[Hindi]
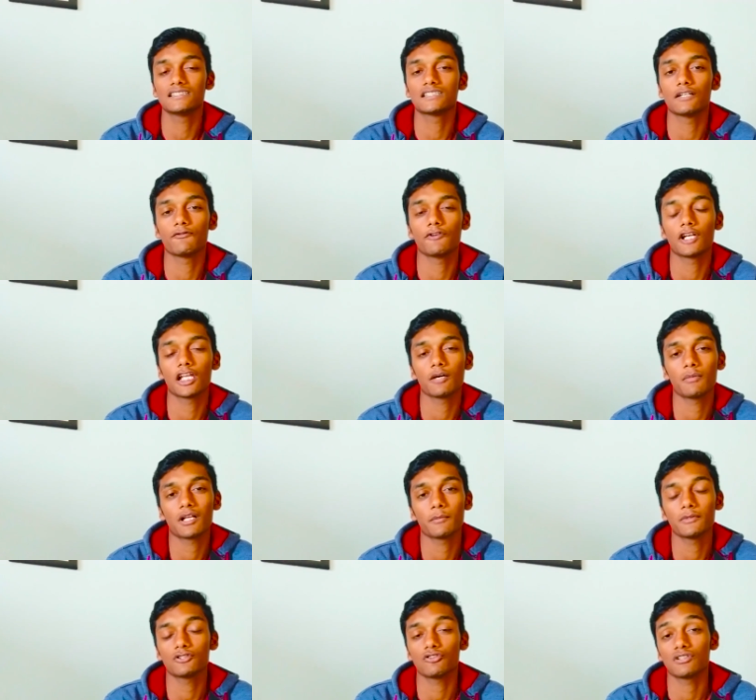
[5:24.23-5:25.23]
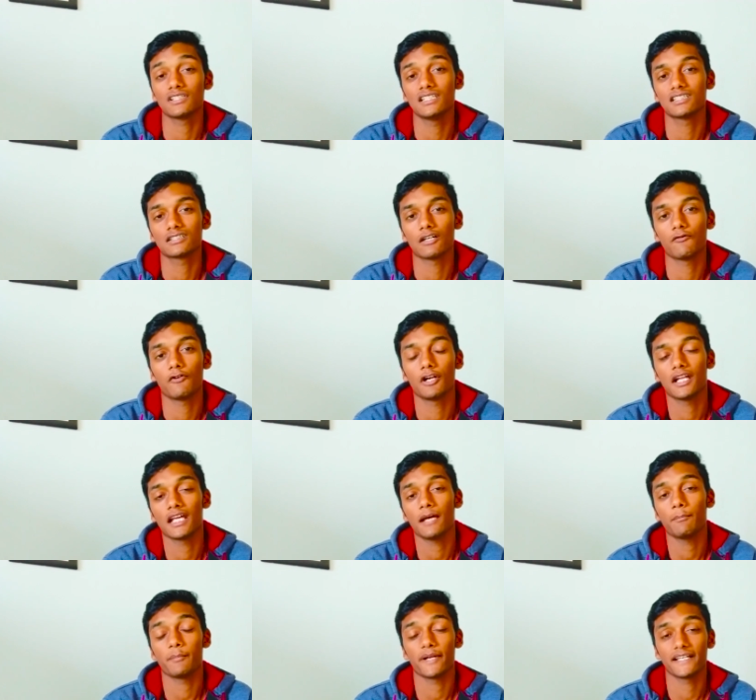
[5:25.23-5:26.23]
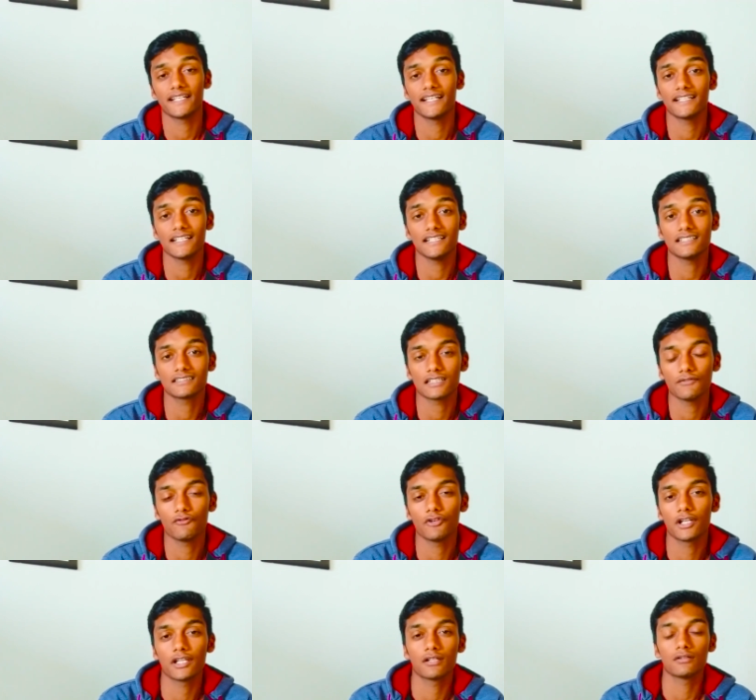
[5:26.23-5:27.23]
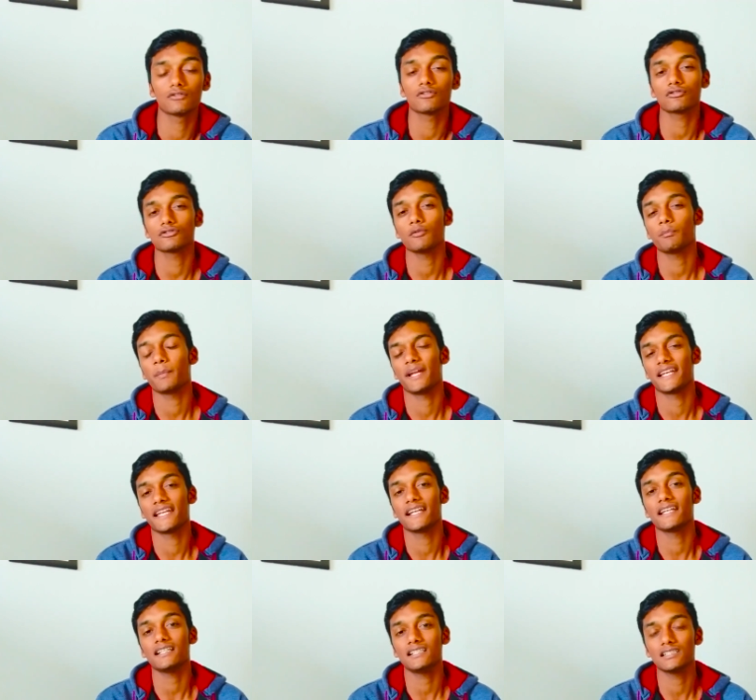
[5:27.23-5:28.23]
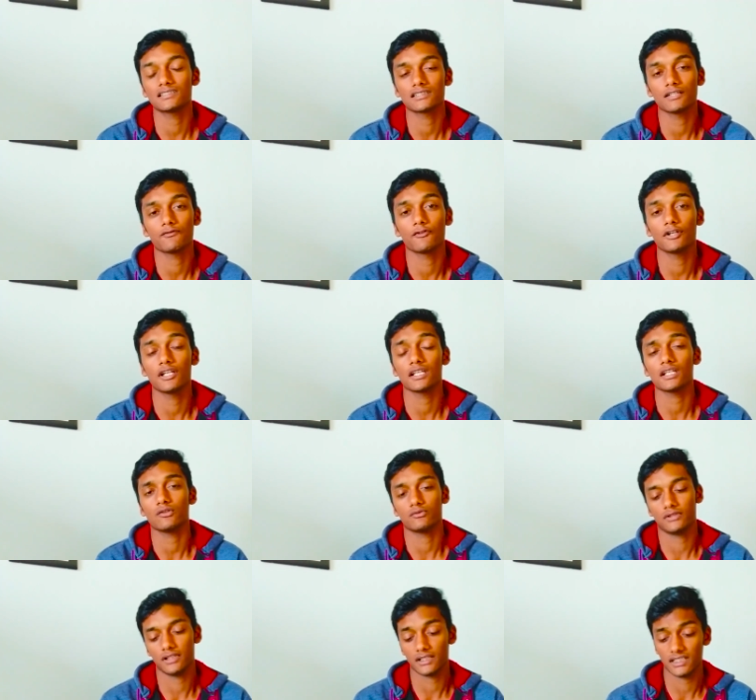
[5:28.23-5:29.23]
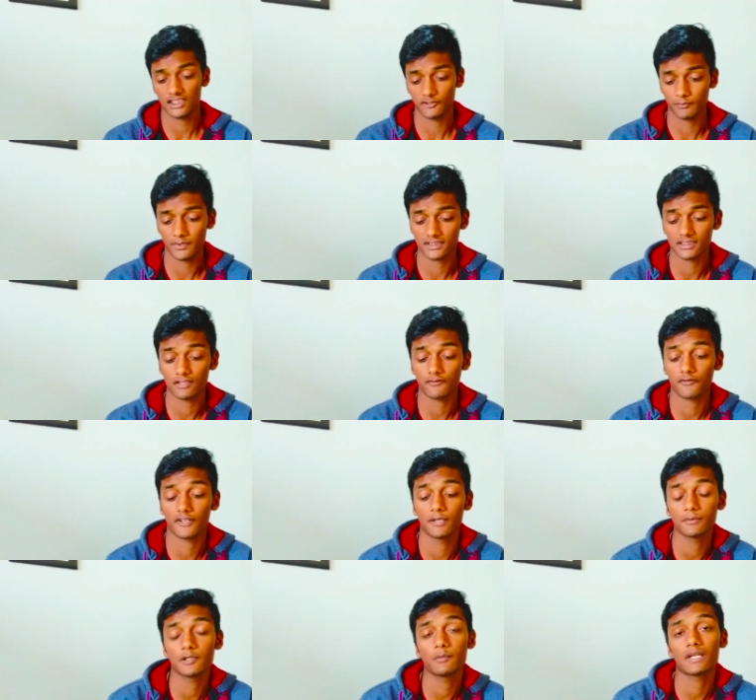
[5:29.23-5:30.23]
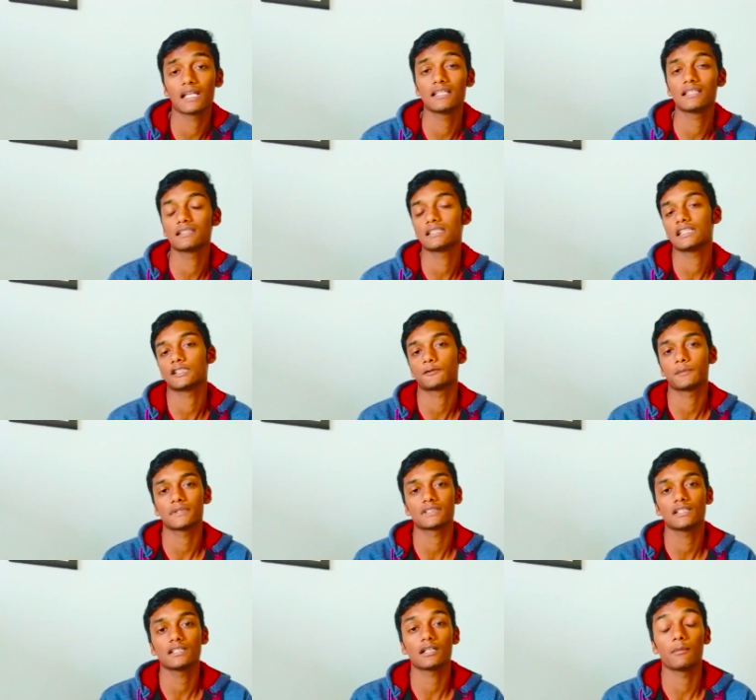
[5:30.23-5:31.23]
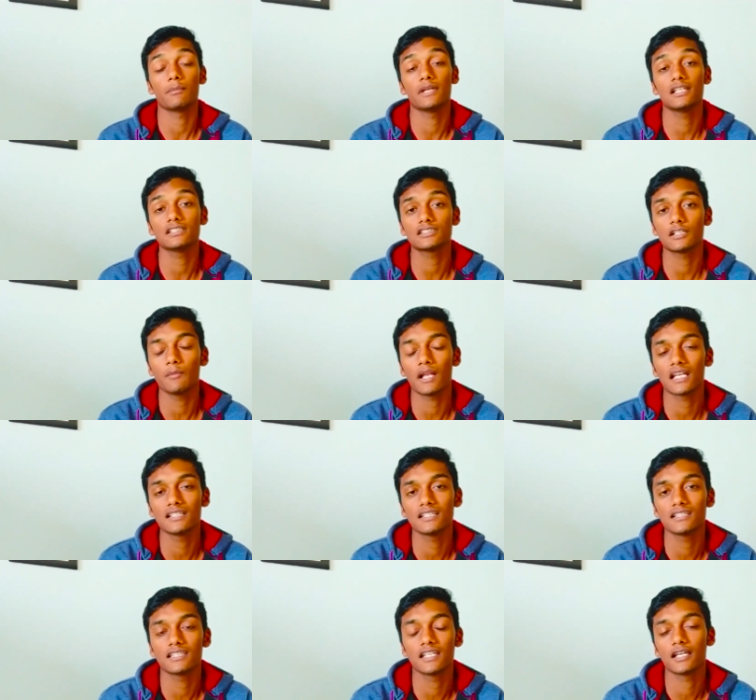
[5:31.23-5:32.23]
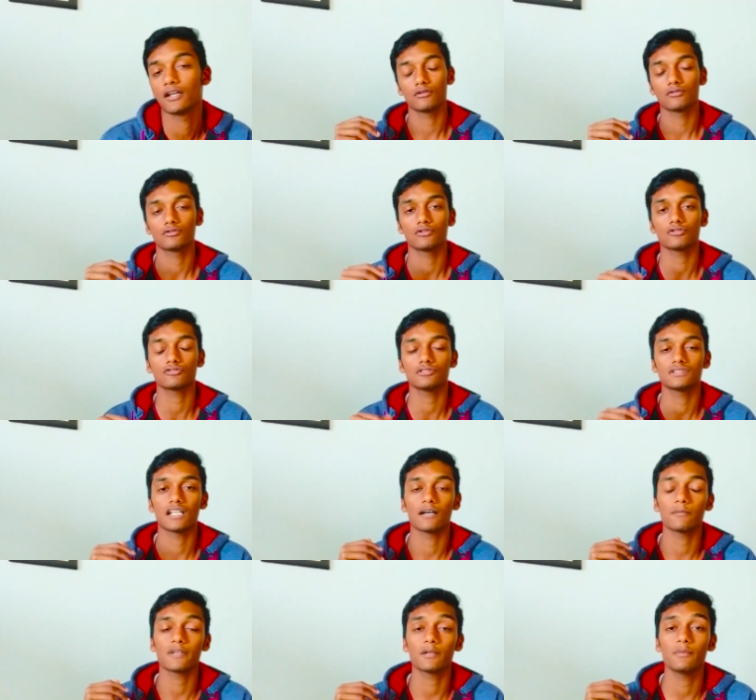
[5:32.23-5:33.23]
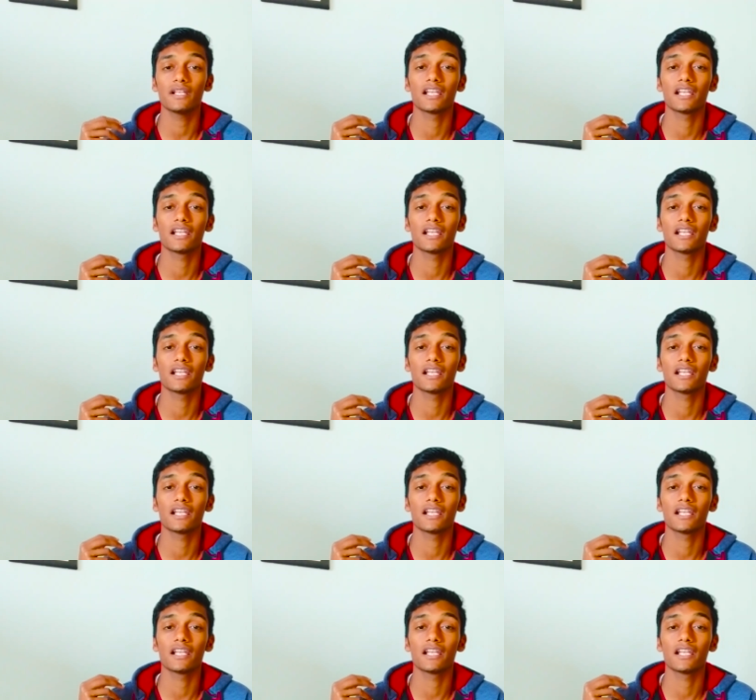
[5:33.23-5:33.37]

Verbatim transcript: स्केप फोल्डिंग के बारे में तो अगली स्केप फोल्डिंग है पेटेंटेड स्केप फोल्डिंग दोस्तों पेटेंटेड स्केप फोल्डिंग क्या होती है कि स्पेशल फ्रेम की बनाई जाती है स्पेशल कपलिंग्स की बनाई जाती है तो दोस्तों जहाँ पर हमें